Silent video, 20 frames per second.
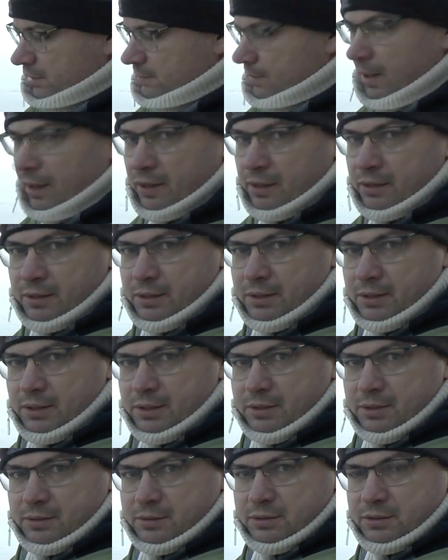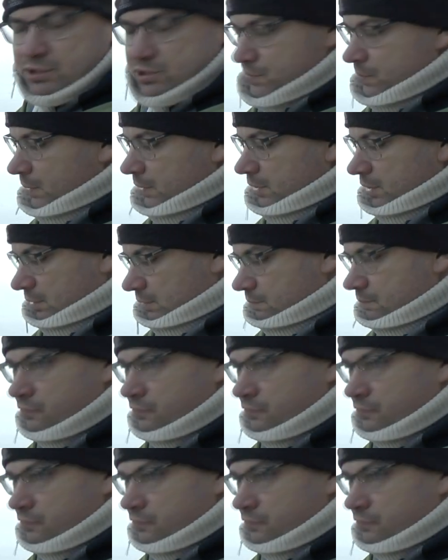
рыба. Если бы она